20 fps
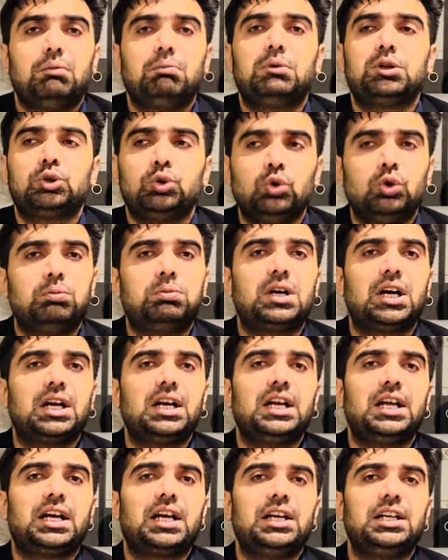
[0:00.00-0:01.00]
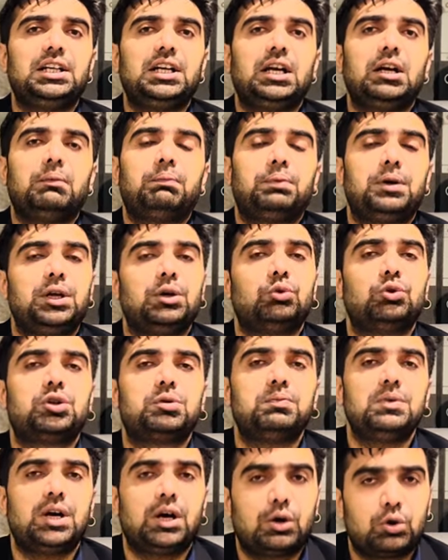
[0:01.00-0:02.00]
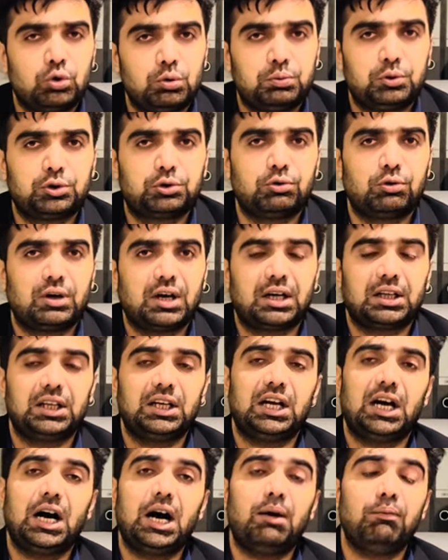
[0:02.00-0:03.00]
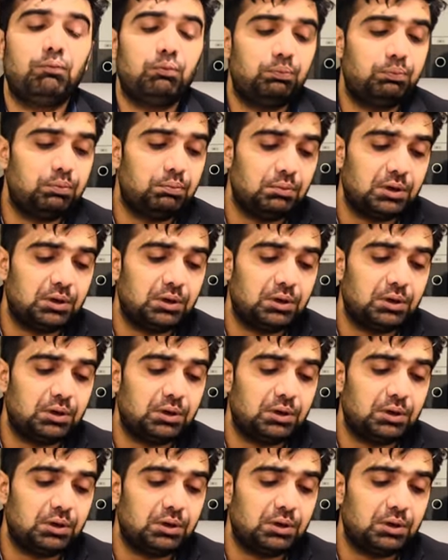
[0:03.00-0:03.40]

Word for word: मतलूब करने के लिए फिर उसमें हरूप उसको कर देना अब